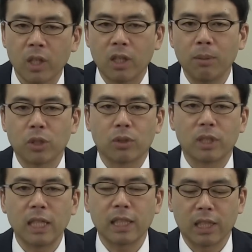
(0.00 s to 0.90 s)
で今その
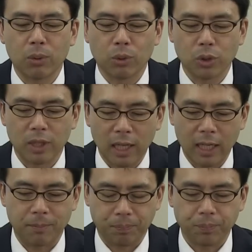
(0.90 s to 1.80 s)
財政均衡主義
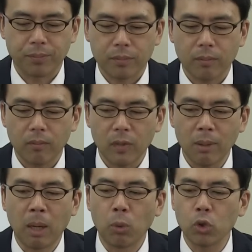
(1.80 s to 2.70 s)
が
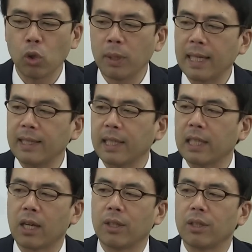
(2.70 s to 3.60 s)
まあ最も端的
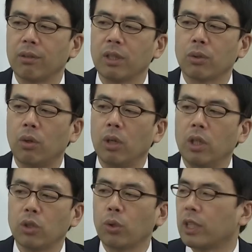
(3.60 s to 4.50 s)
に現れてるのはその
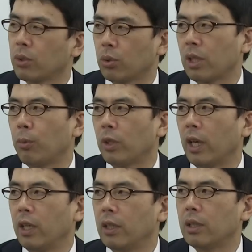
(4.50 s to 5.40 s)
消費税増税問
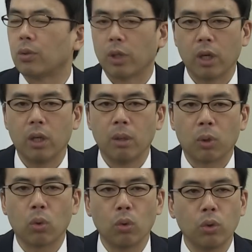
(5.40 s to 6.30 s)
題ですよね。はいはい、
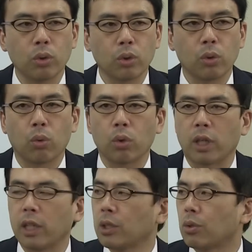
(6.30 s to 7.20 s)
まあ、この放送する頃
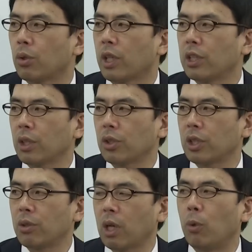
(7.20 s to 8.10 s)
には下手すると決着
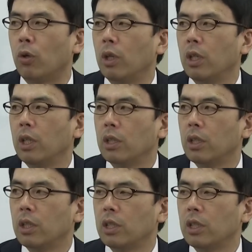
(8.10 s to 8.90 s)
してるかもし